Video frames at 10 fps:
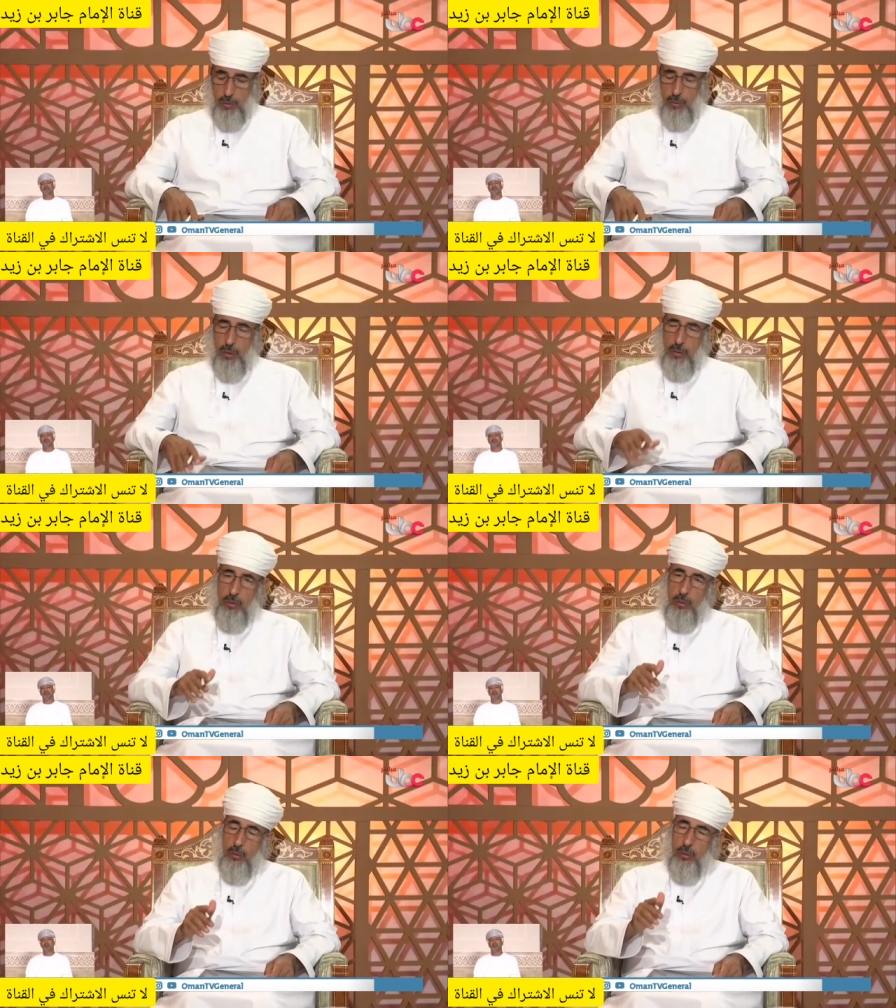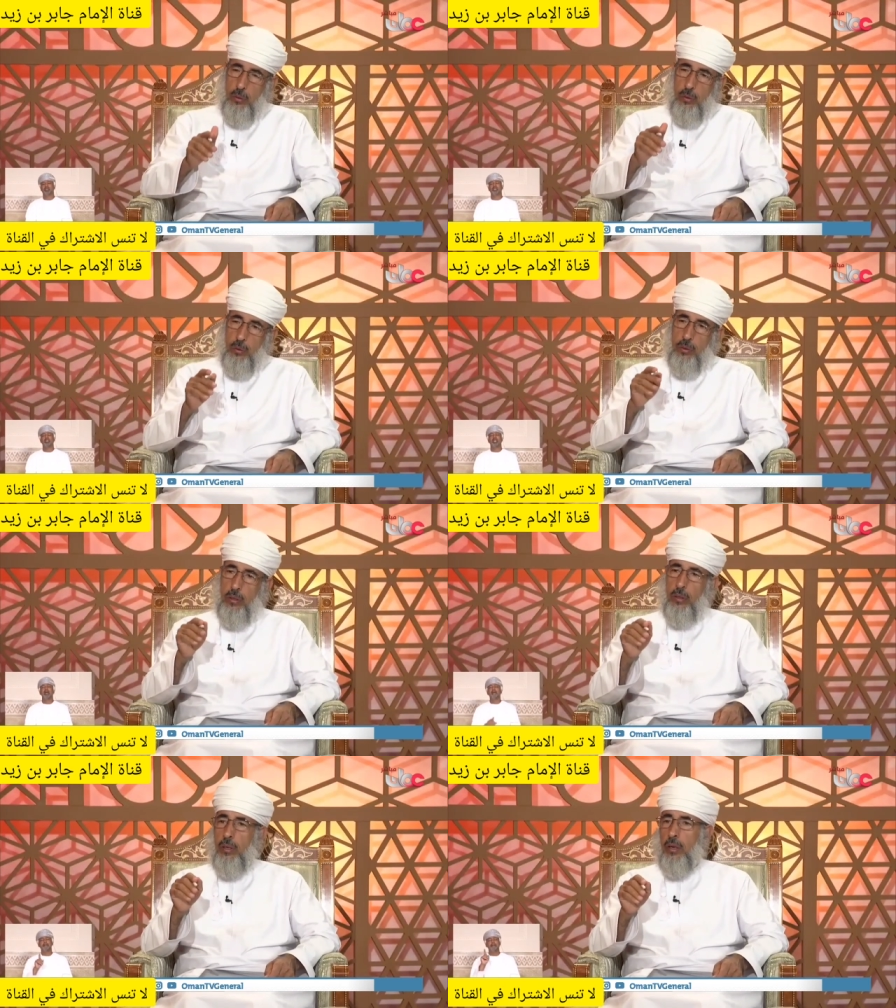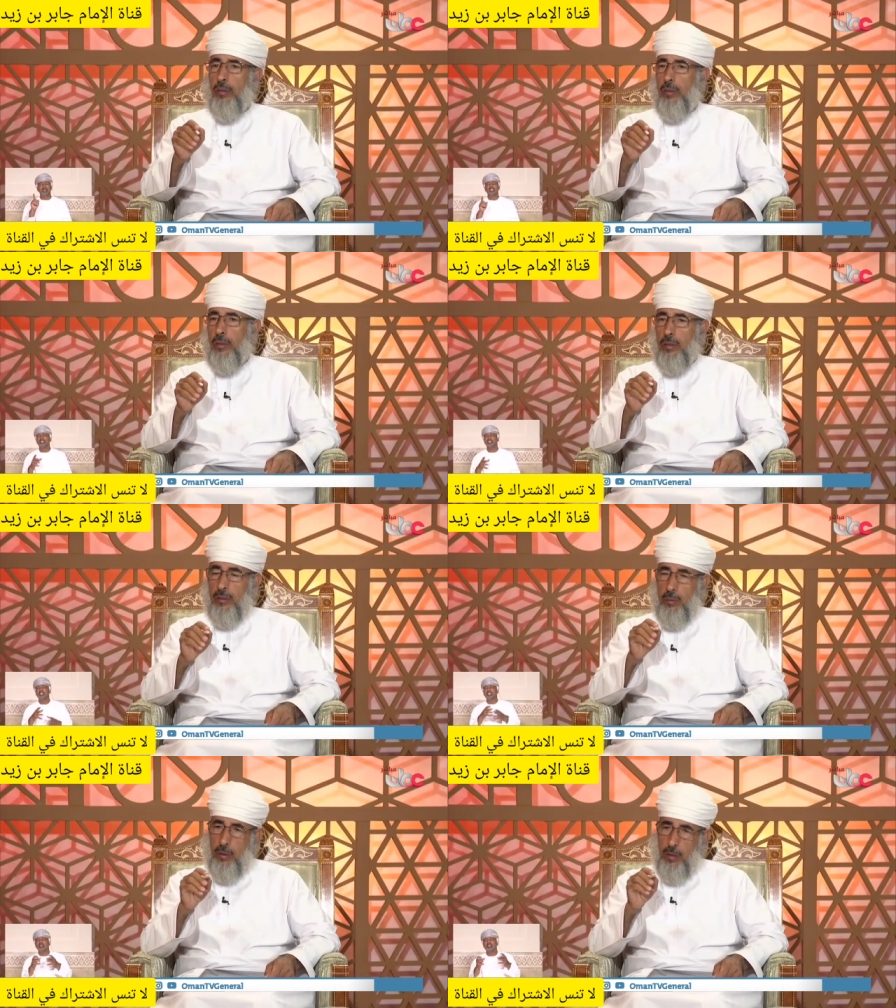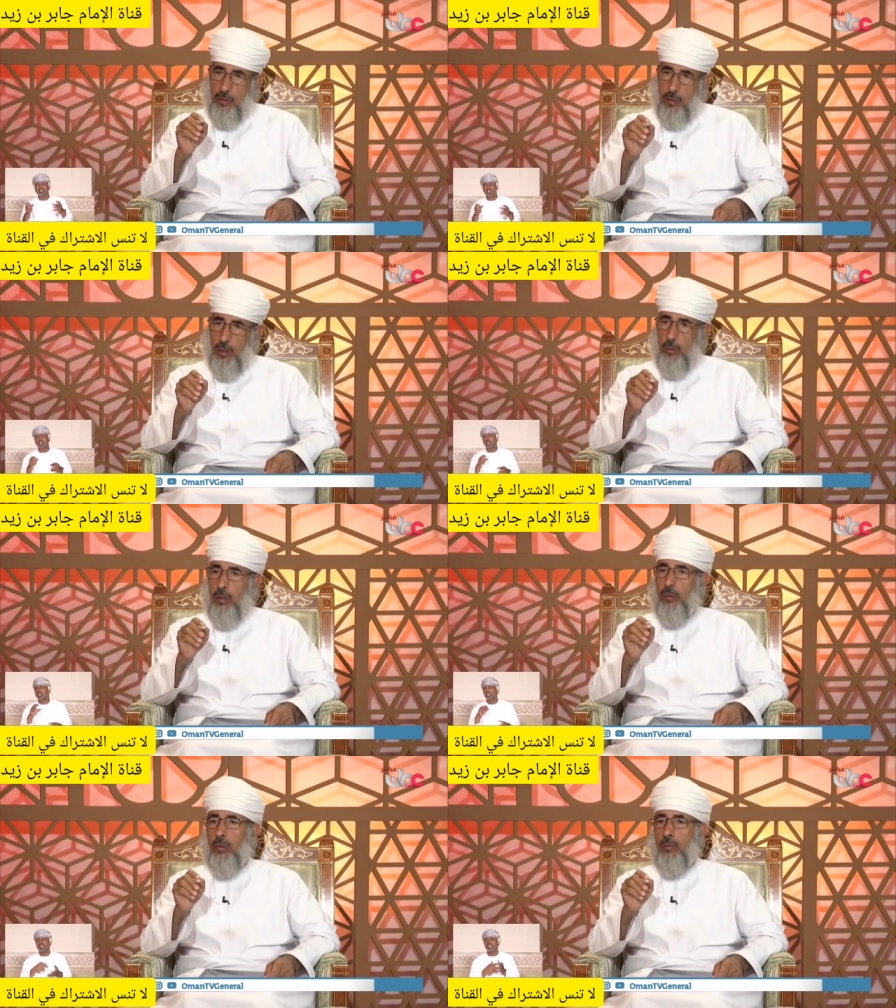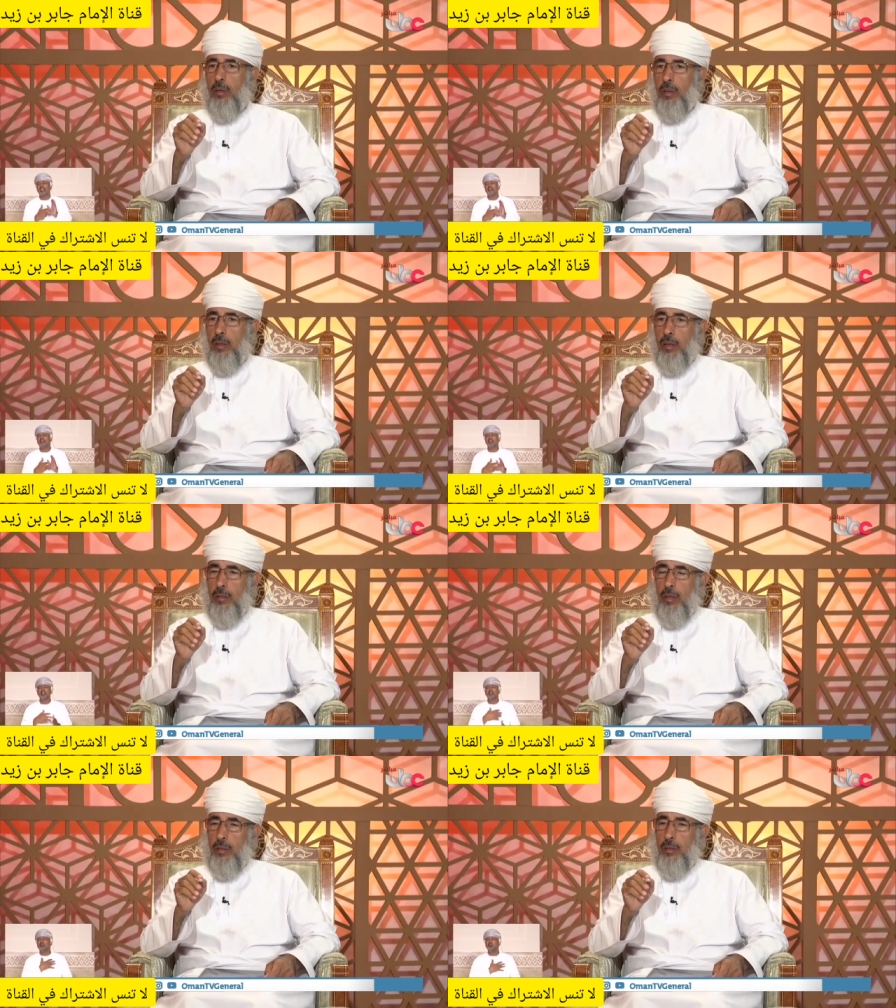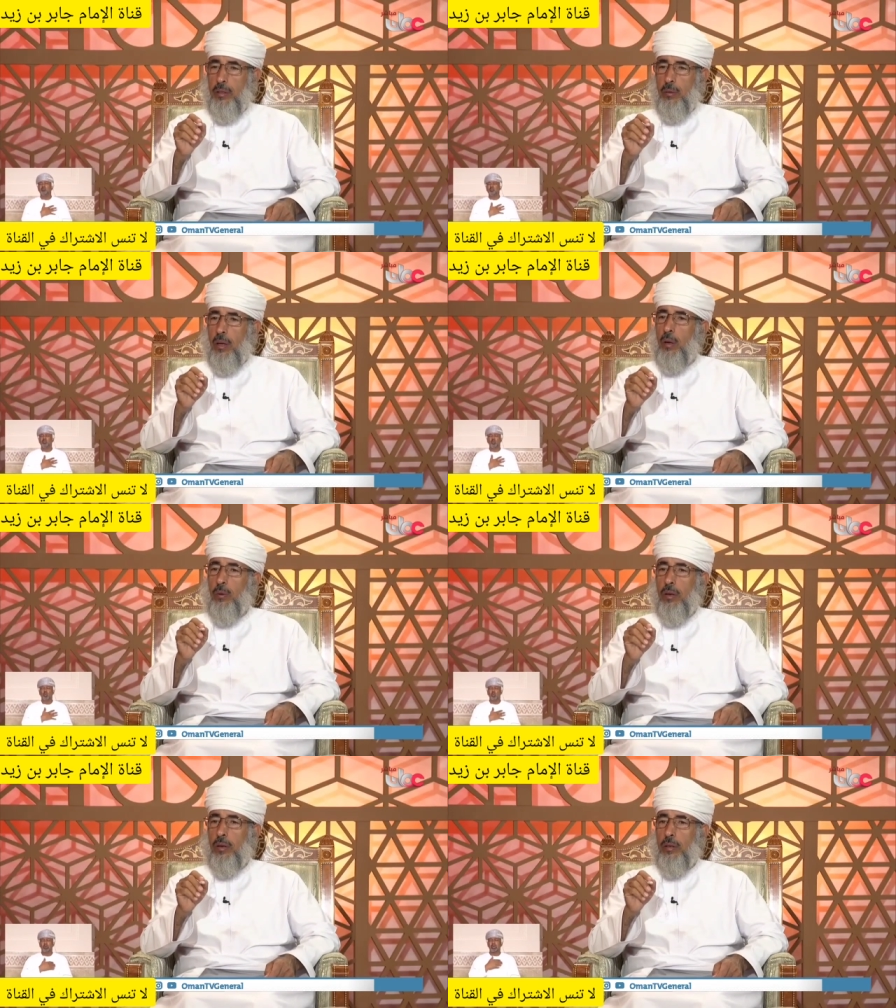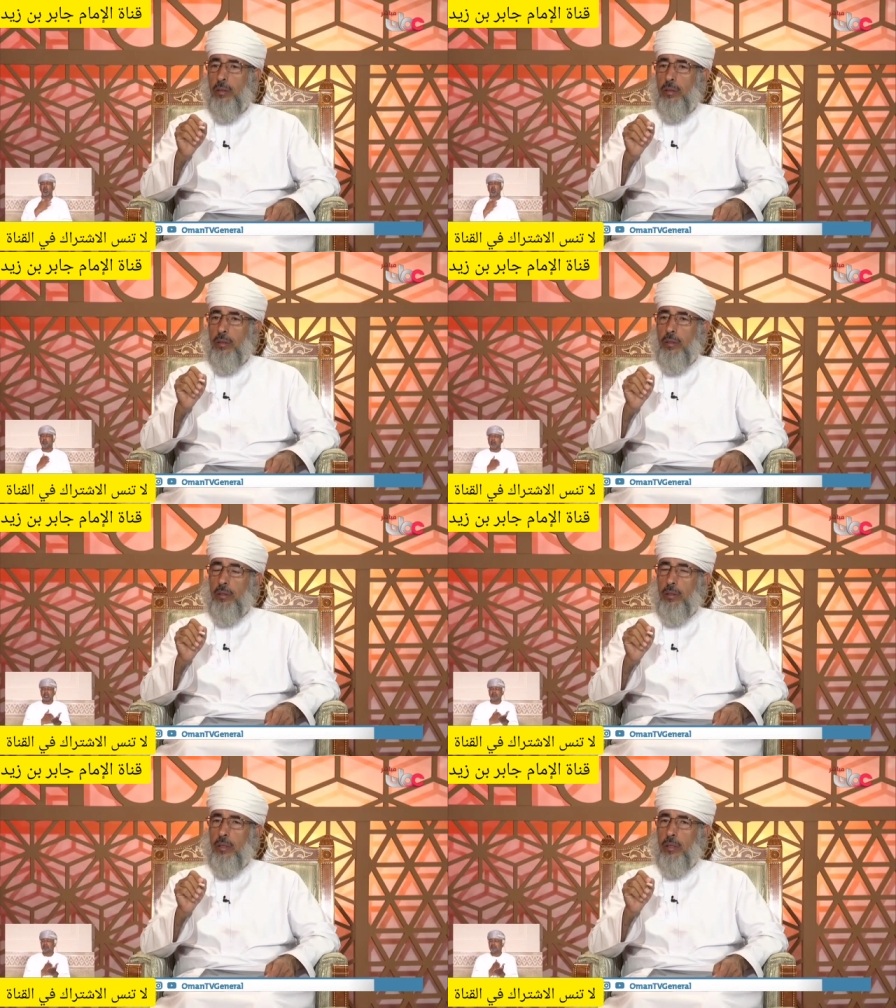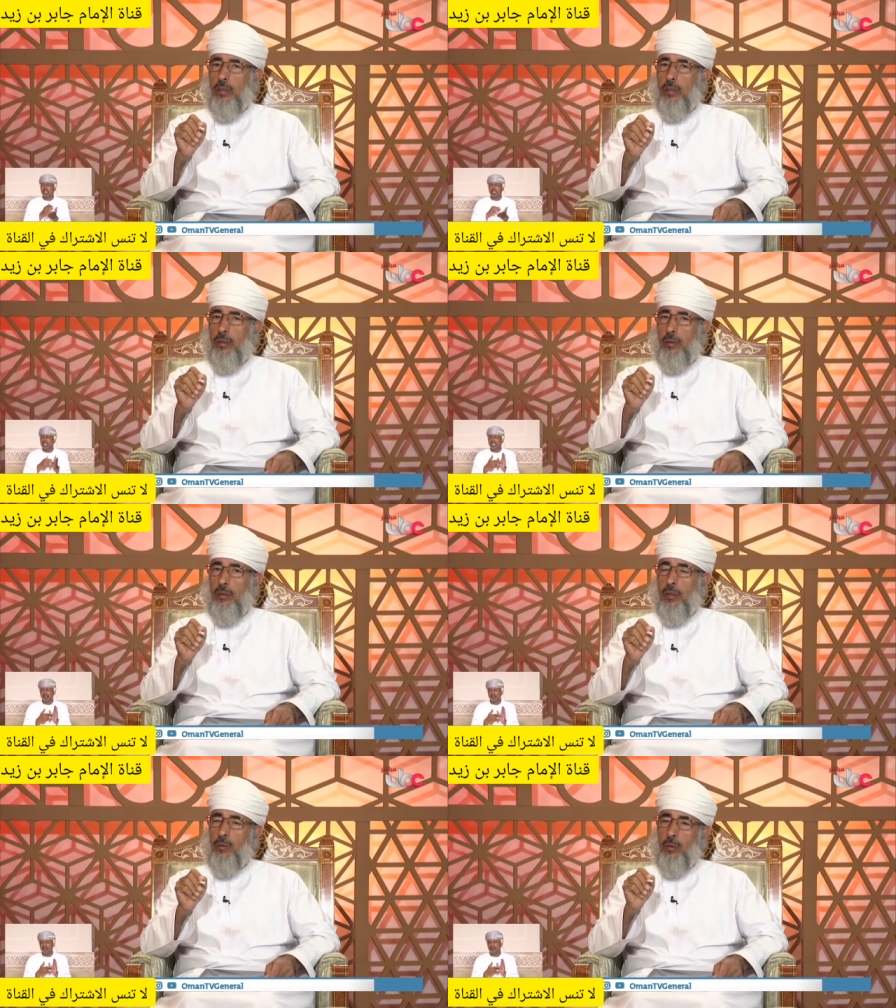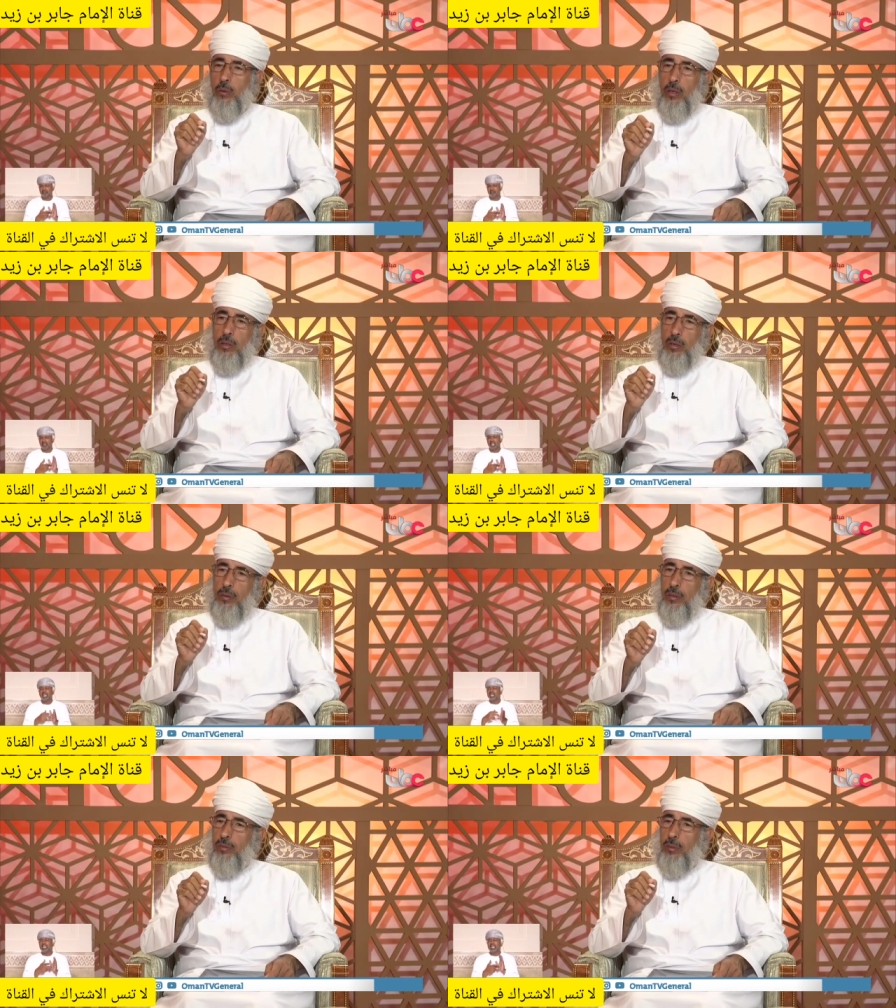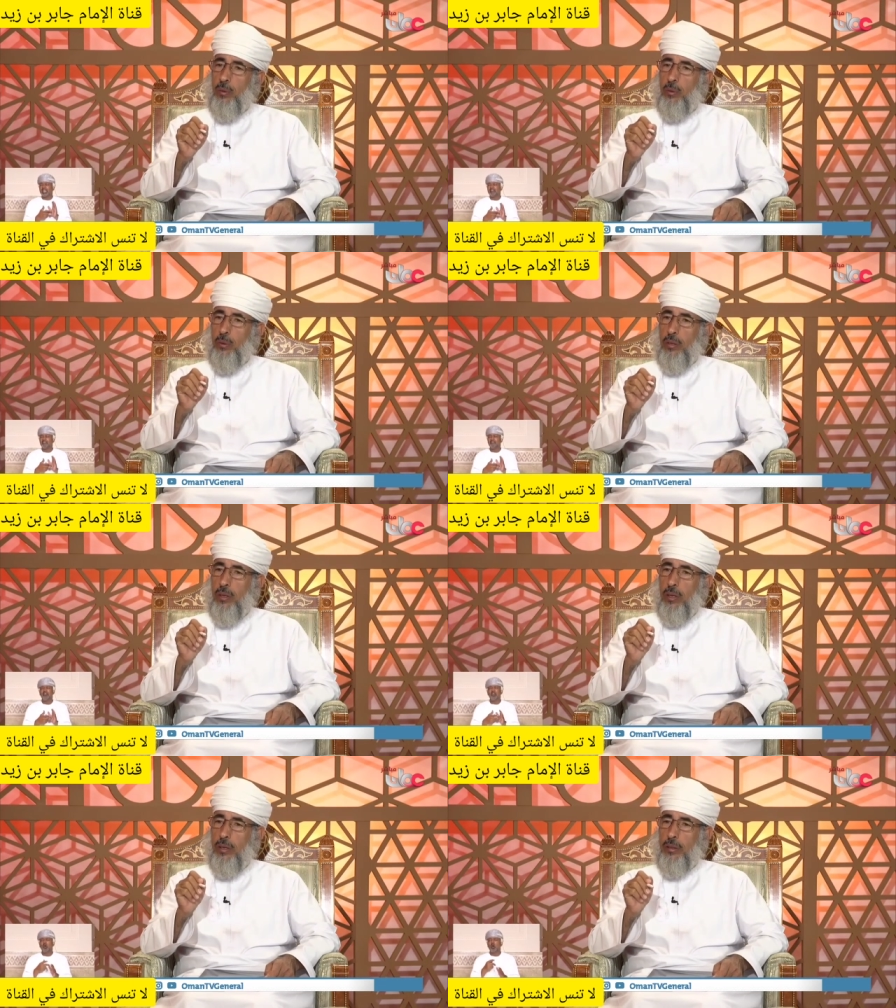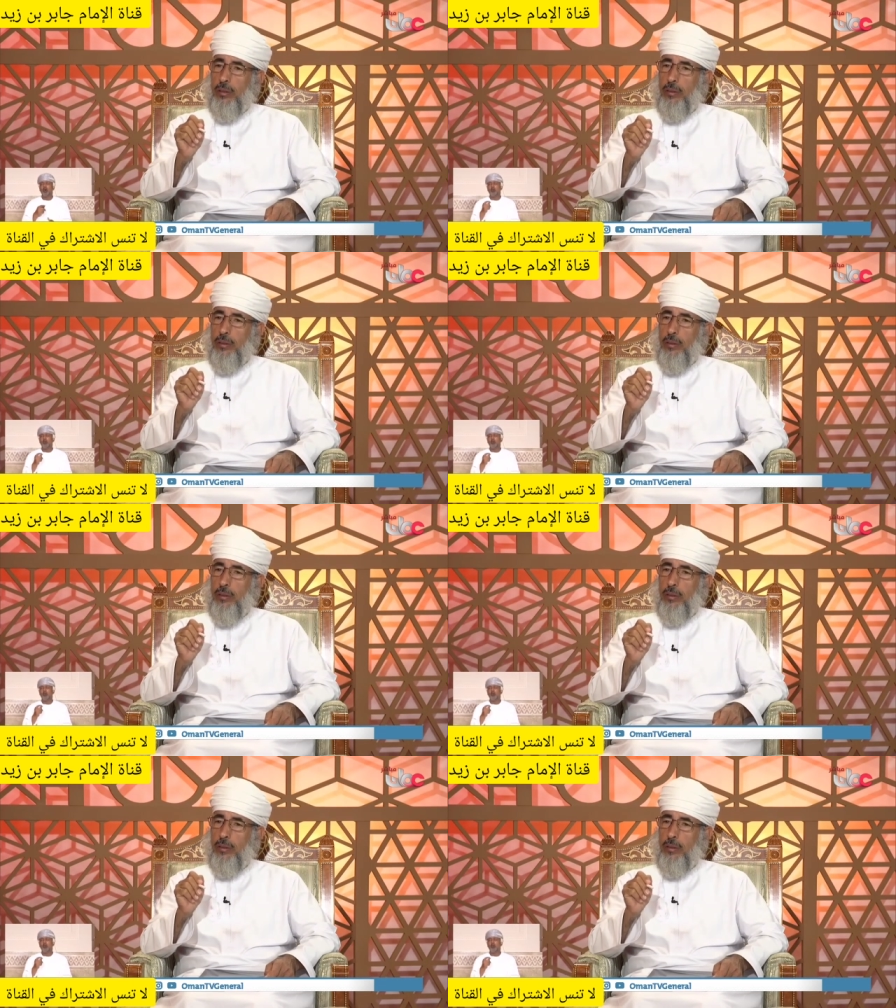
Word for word: فقط نريد توضيحا إلى قضية اتباع الشهوات والملذات هذه نعم. والأهواء نعم يعني كيف تؤثر في, في موضوع الإلحاد